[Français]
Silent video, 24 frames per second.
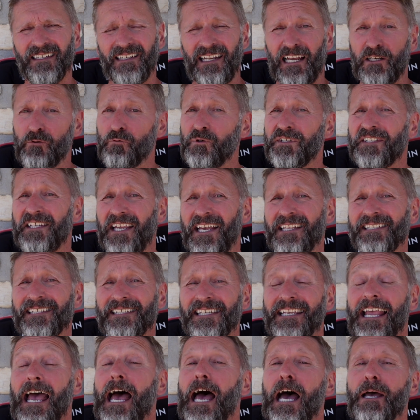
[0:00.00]
la Louisiane
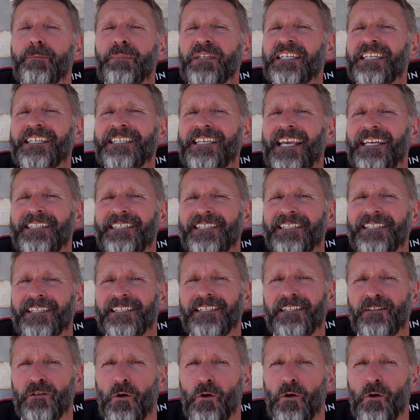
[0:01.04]
s'est américanisée,